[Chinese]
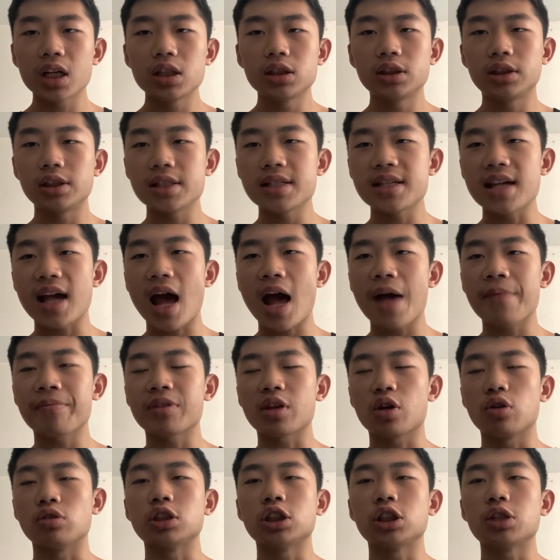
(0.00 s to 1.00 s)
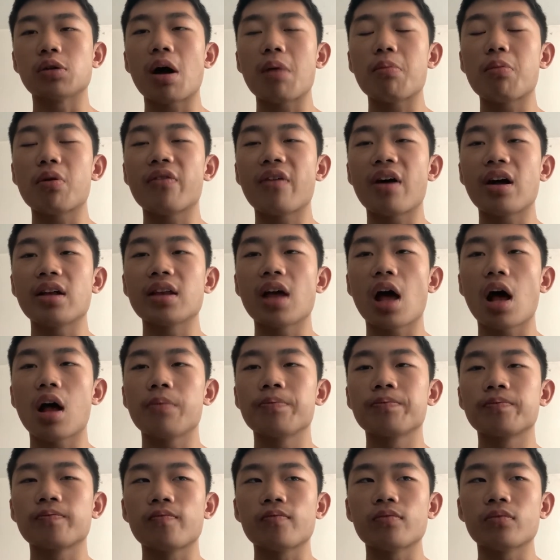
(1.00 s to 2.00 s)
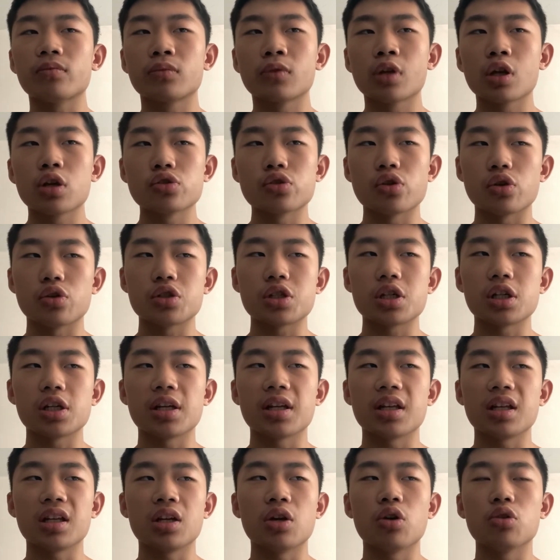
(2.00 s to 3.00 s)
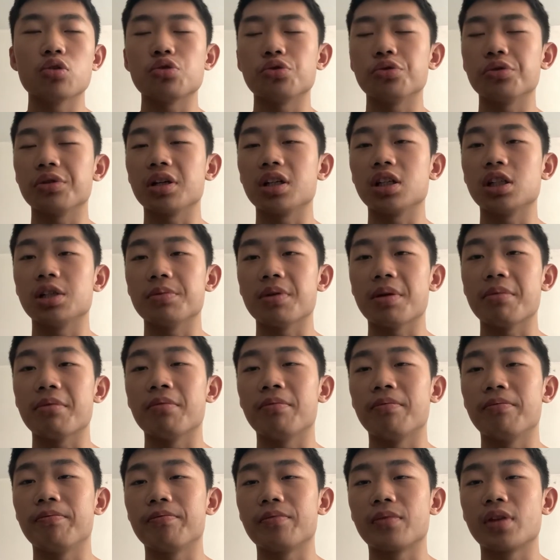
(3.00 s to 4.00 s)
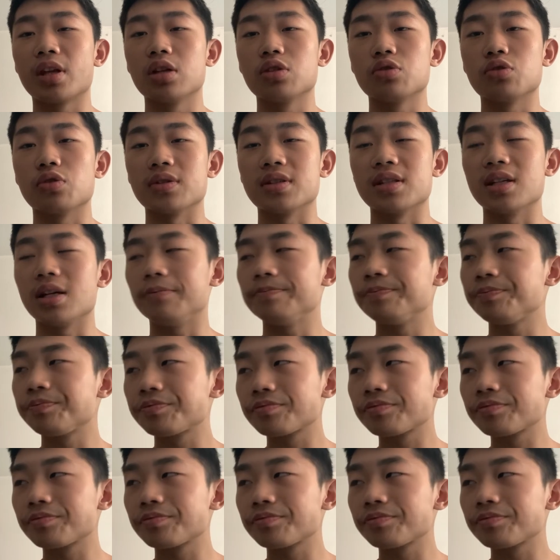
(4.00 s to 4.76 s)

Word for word: 之前有十万播放量，全是因我去那个视频所赐。